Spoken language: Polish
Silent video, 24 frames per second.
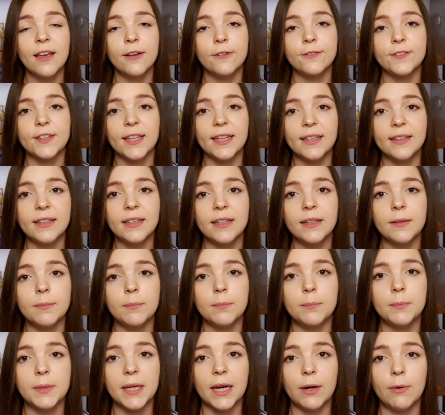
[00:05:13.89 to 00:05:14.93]
Wtedy
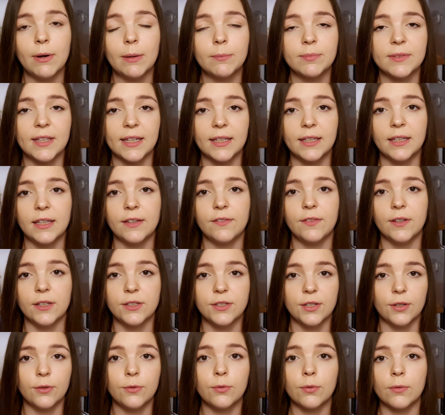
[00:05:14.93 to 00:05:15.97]
miałam takie,
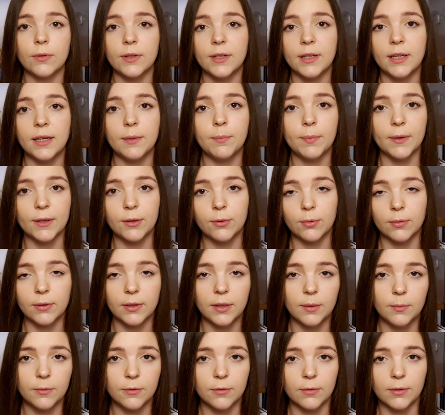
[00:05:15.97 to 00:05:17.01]
wiecie, górki,
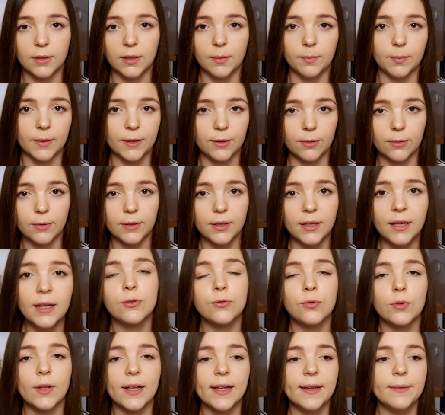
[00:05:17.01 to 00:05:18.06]
pagórki, górki, pagórki,
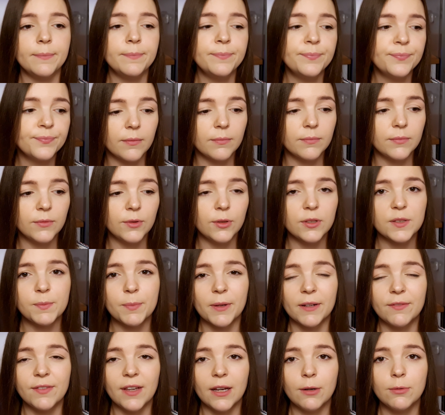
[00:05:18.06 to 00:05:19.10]
które no,
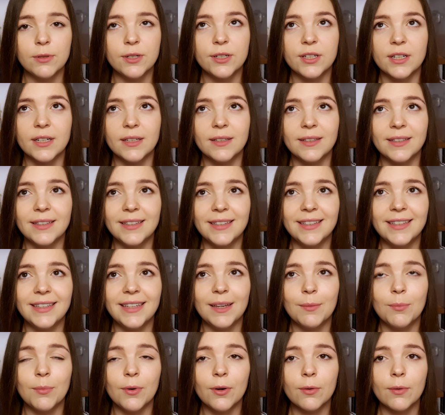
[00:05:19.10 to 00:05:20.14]
sprawiały, że
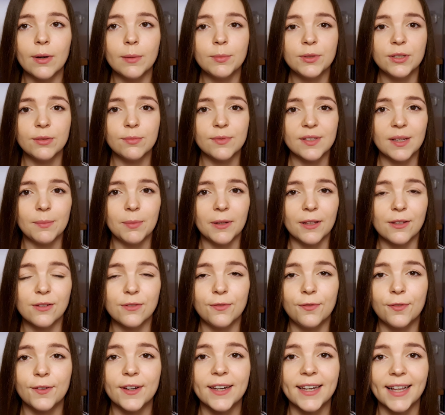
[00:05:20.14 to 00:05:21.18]
nie mogłam się za
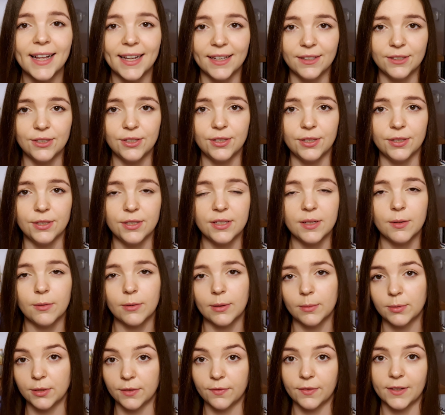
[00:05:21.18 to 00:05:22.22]
bardzo wkręcić. Nie
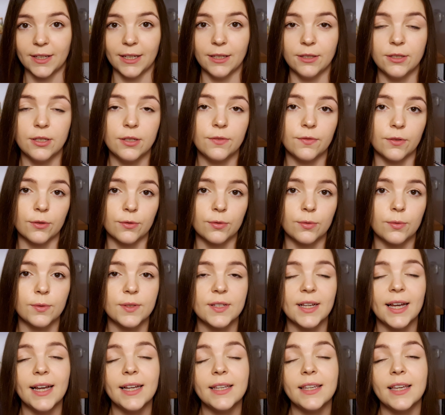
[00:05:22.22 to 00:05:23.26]
mogłam się wkręcić w
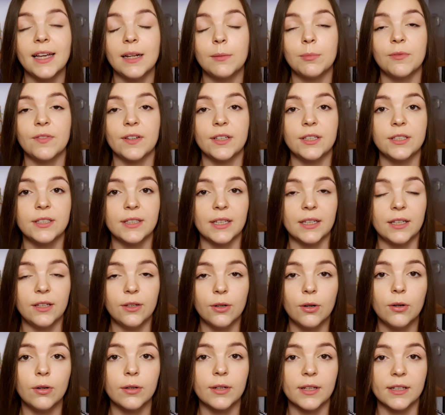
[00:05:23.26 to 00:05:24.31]
odchudzanie albo w jakiś
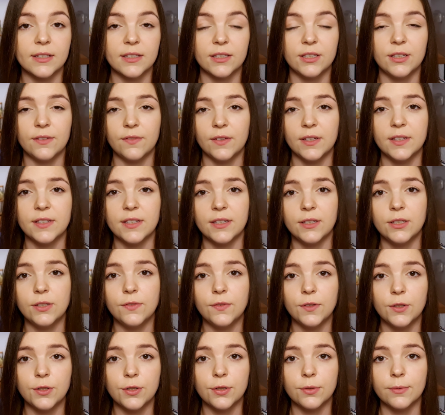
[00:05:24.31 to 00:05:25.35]
taki okres, gdzie więcej
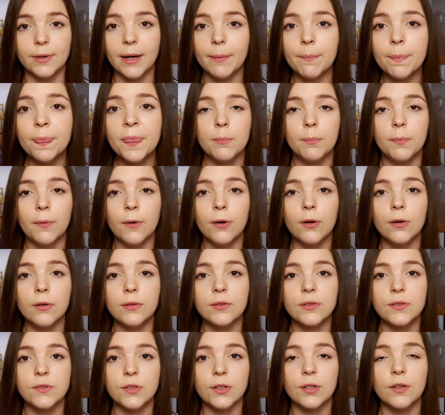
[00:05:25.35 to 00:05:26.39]
ćwiczyłam,
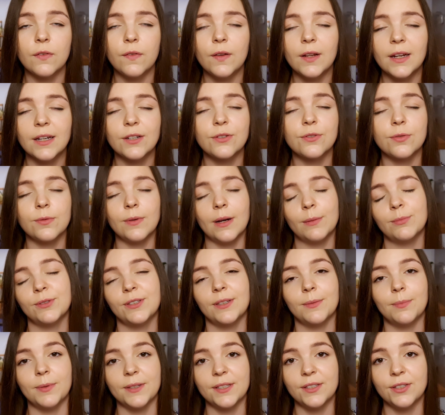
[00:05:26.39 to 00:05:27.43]
bo co chwilę czułam
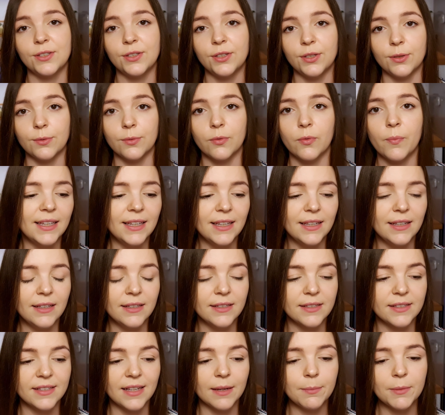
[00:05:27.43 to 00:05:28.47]
się bez sił.
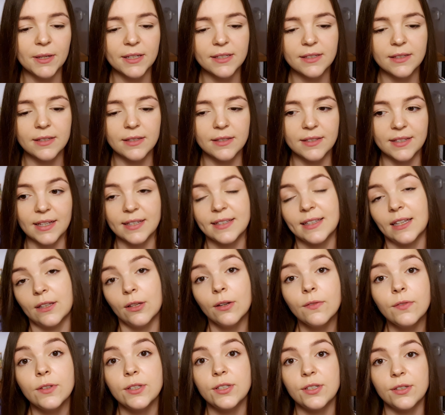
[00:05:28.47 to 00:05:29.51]
I zamiast
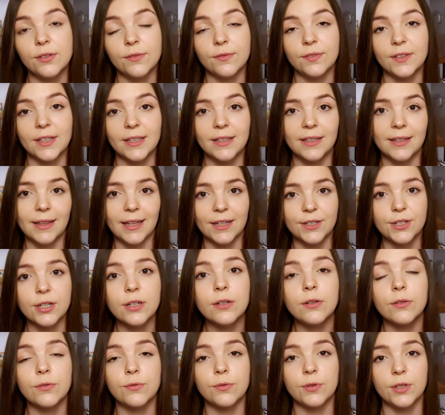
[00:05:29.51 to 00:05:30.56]
zastanowić się wtedy,
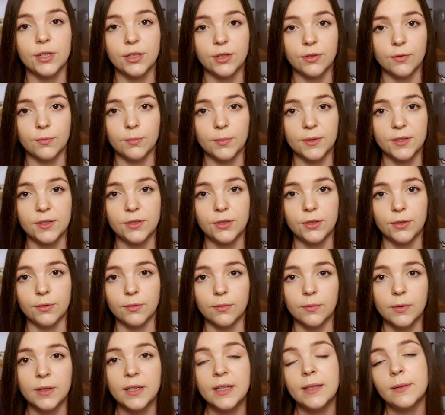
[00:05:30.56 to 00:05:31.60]
dlaczego czuję się bez
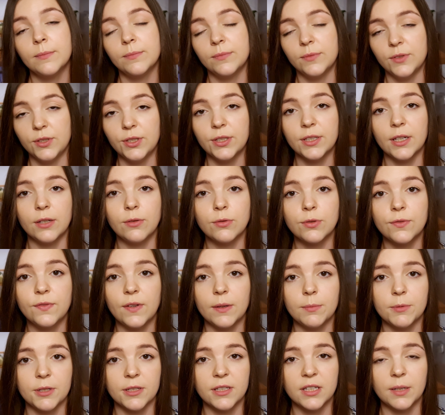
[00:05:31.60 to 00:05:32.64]
sił, dzisiaj już
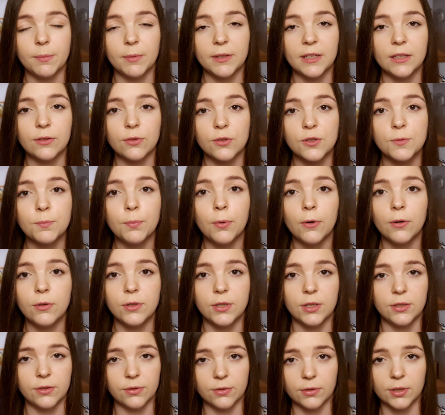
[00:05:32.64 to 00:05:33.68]
wiem, że trzeba na to
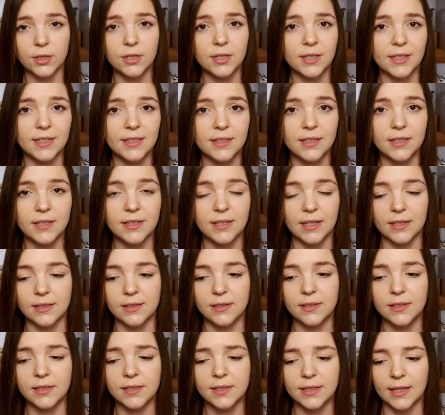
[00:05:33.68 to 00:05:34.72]
spojrzeć troszeczkę z,
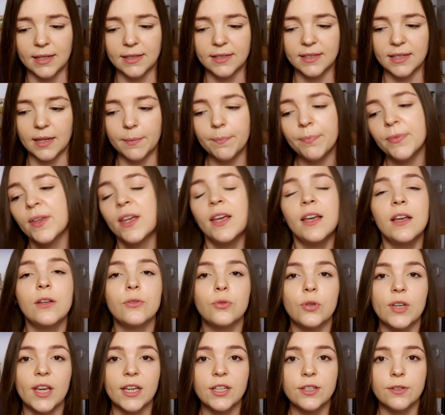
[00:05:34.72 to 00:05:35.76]
z, dystansem,
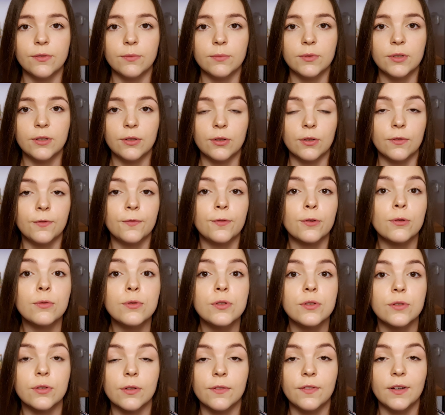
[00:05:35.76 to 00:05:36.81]
to ja się tylko
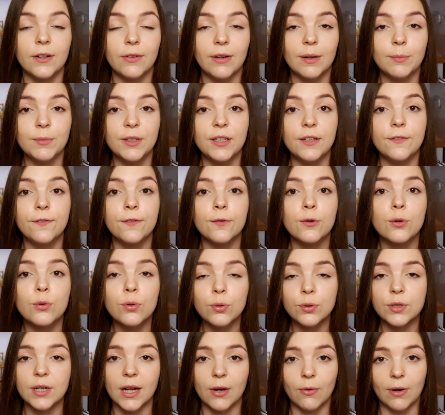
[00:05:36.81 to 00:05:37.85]
frustrowałam i
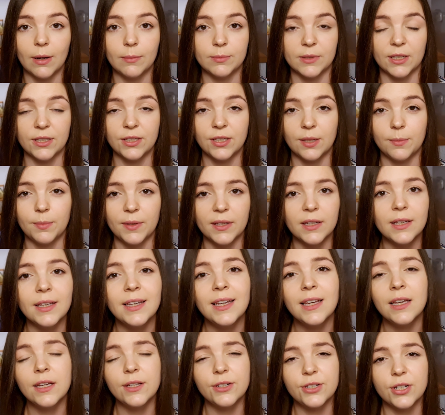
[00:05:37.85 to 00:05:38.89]
wkurzałam na siebie,
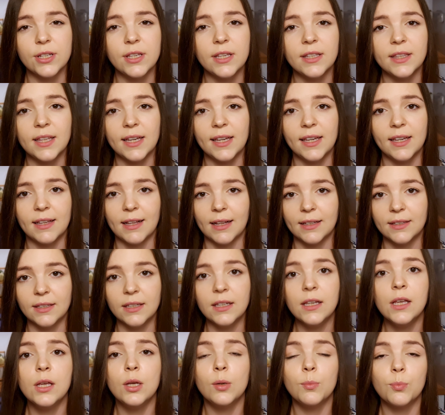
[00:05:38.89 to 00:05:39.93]
że nie daję
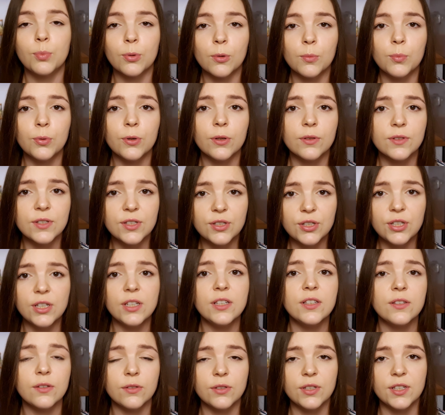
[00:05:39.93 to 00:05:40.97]
rady, próbując
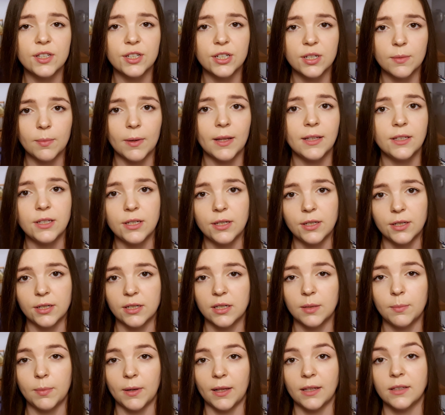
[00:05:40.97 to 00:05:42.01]
cisnąć jeszcze bardziej,
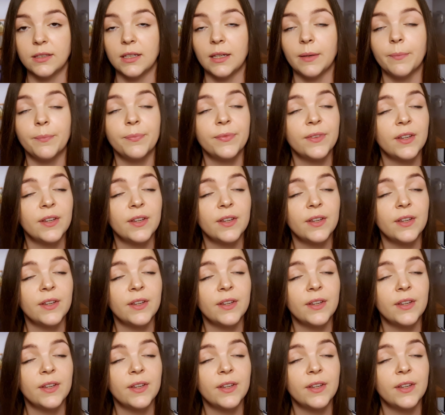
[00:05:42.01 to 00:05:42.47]
jeszcze bardziej.